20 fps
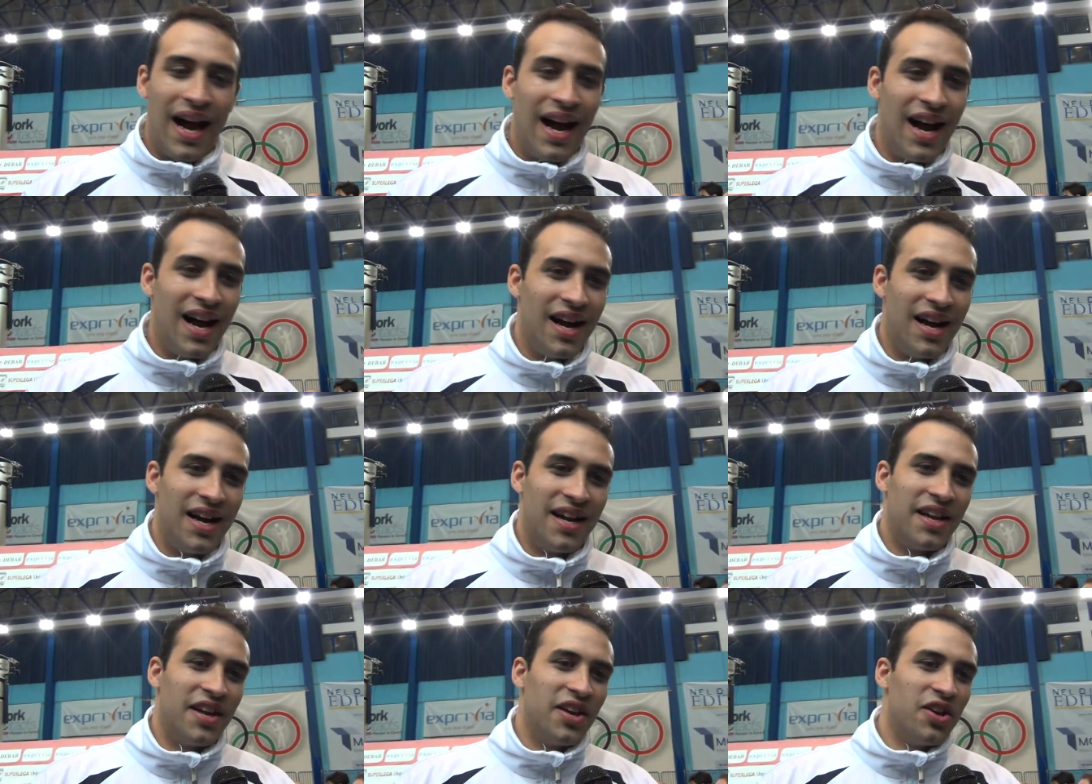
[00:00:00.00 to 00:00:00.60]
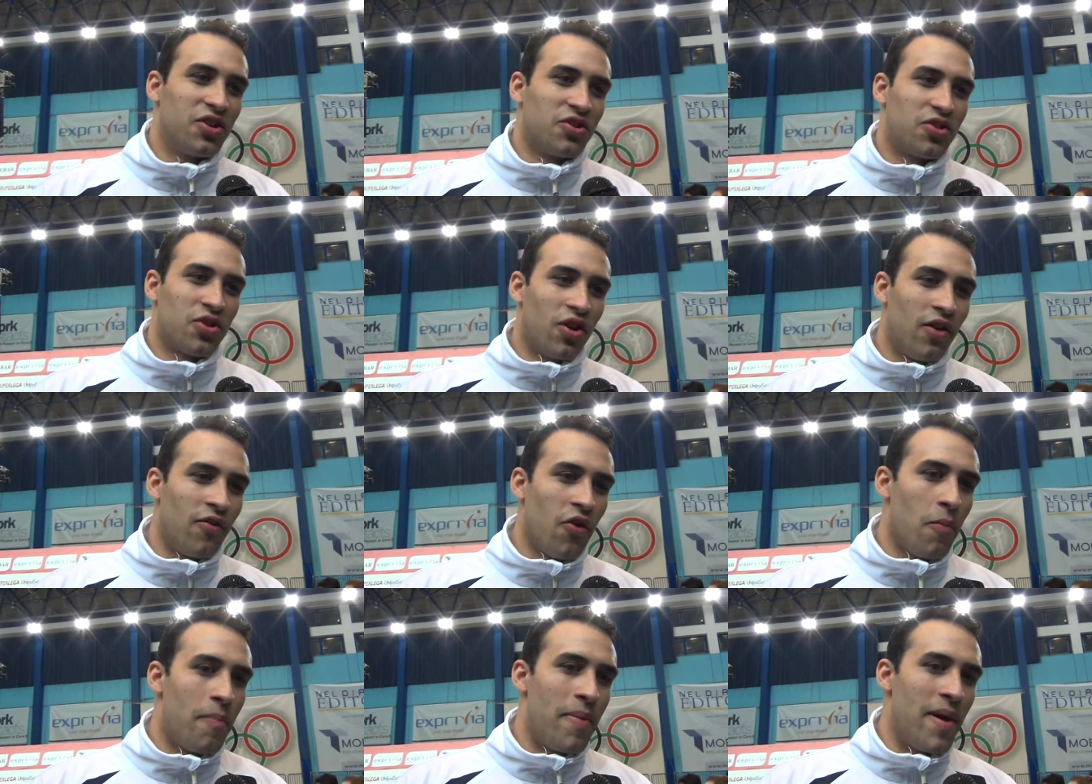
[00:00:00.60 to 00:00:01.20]
Ah, io
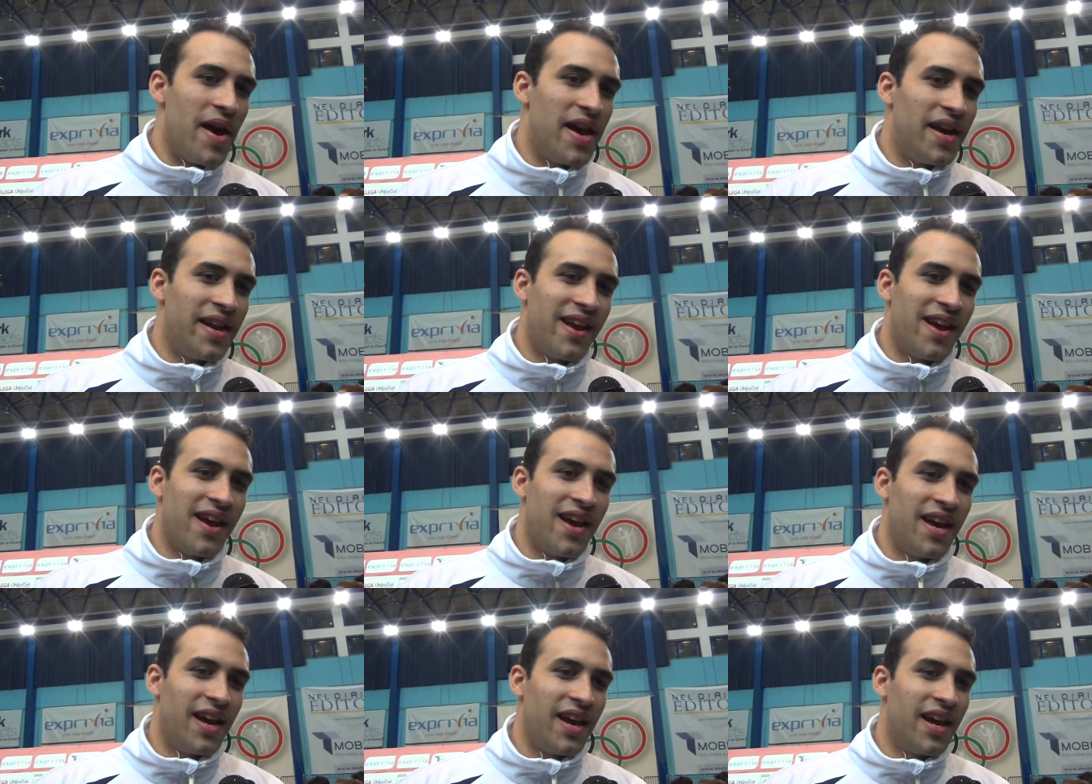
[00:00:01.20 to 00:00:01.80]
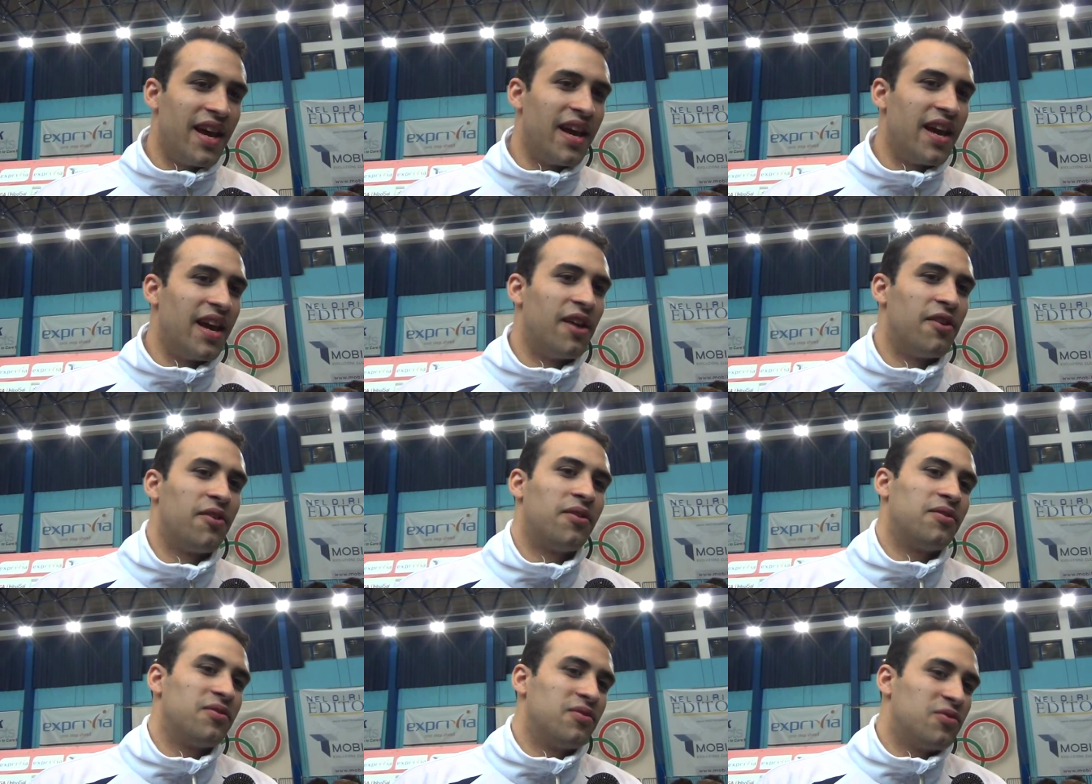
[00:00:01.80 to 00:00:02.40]
trovo
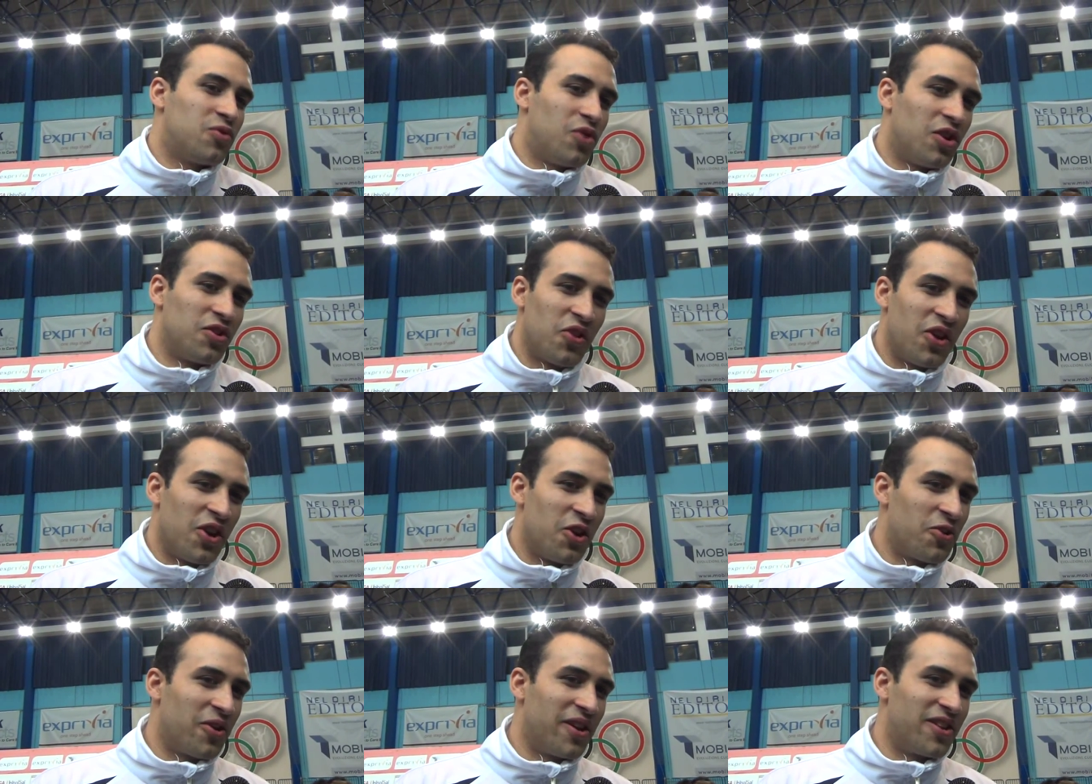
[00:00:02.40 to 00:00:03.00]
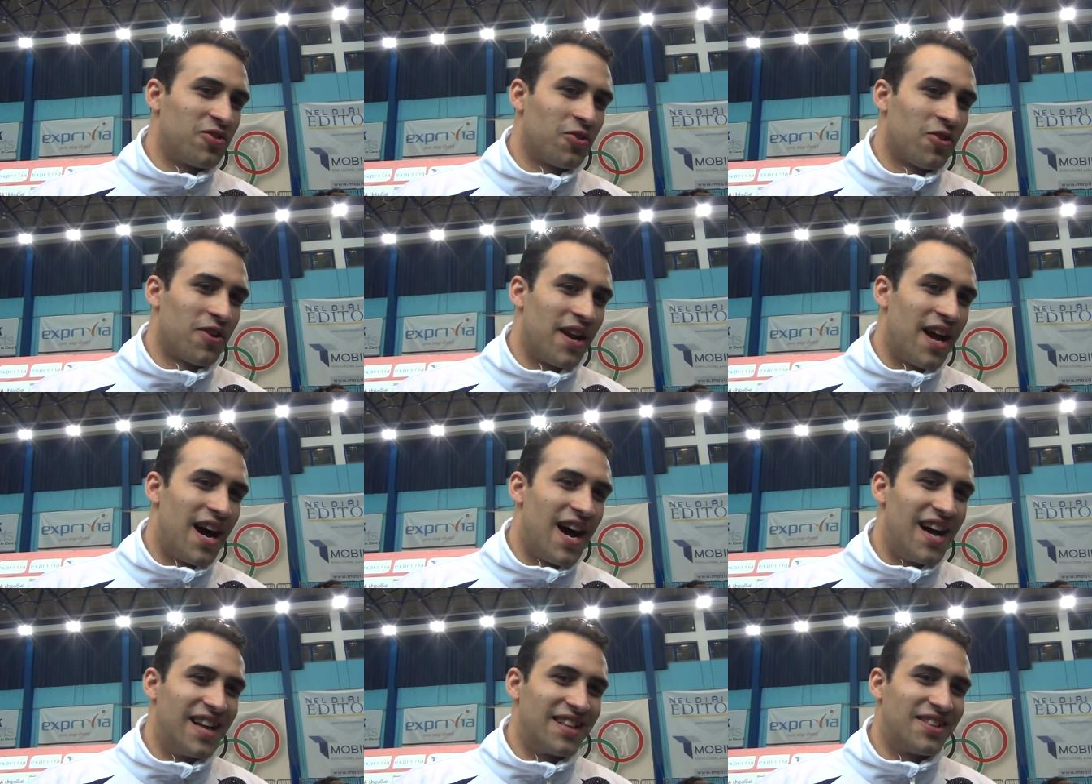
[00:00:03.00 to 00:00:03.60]
bene quando io ho
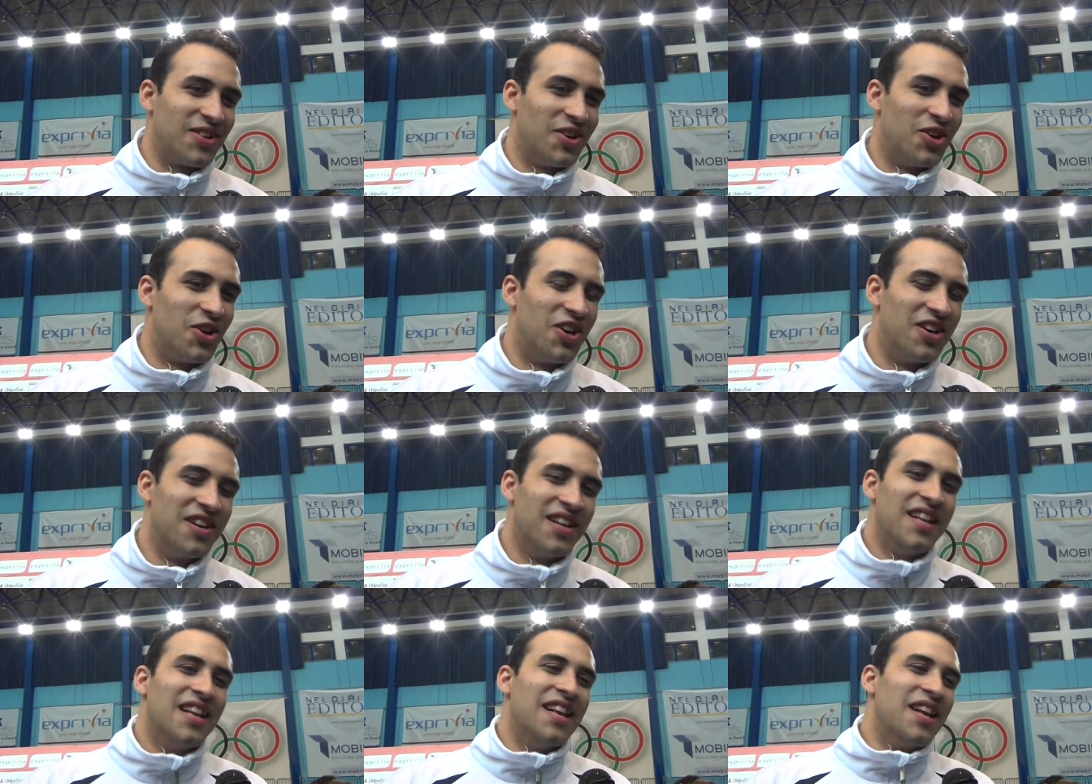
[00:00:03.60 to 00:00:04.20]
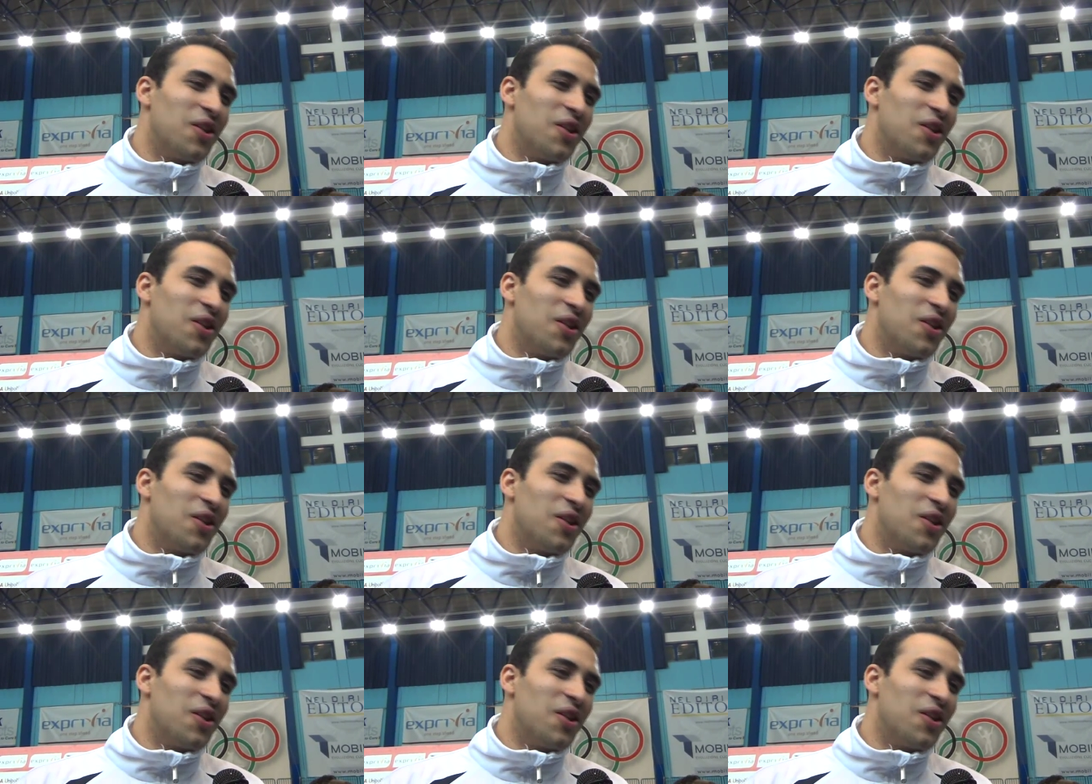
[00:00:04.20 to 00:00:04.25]
ritornato